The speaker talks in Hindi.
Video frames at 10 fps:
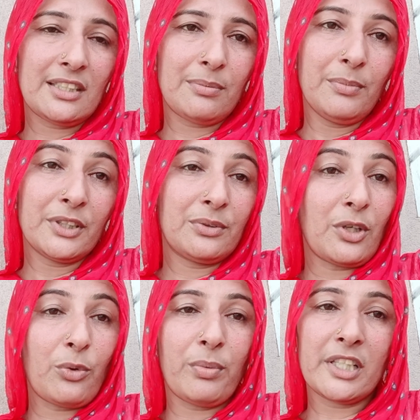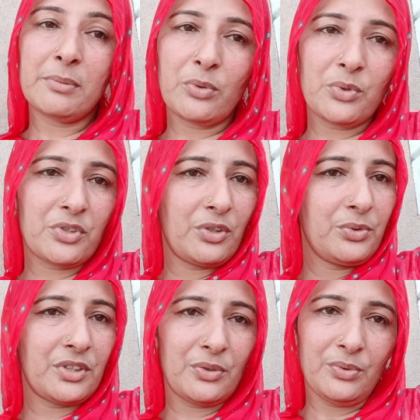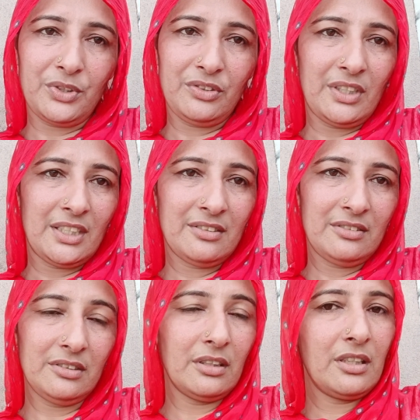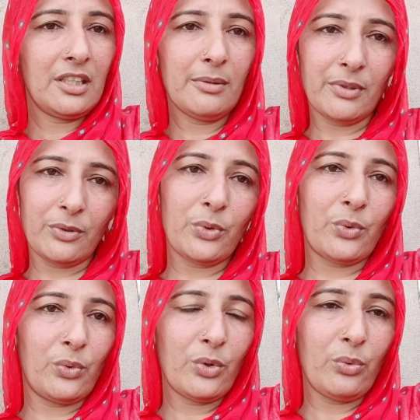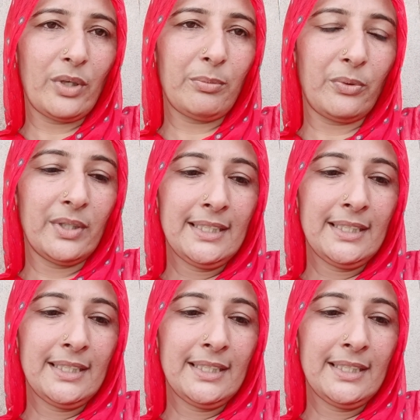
तो बताओ तो बाद में कोई सोल्यूशन को नहीं है ज़िंदगी भर को रोनो हुआ है वो